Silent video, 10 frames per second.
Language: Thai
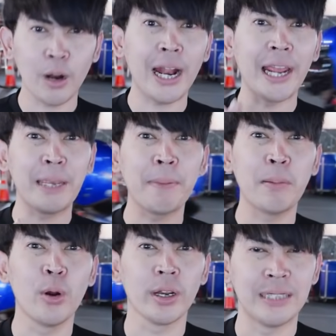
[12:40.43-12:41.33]
เราถ่ายคลิปไป
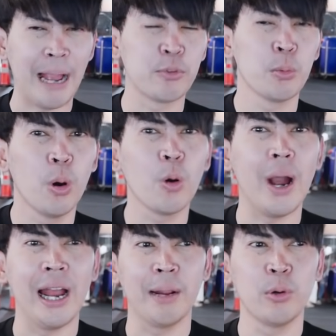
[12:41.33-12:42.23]
ทั้งหมด 3 ชั่วโมงก
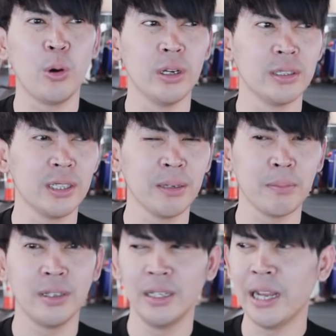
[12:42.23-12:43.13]
ว่านะทุกคนซึ่ง
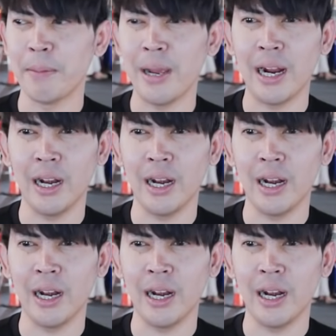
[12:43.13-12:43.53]
เหนื่อยมาก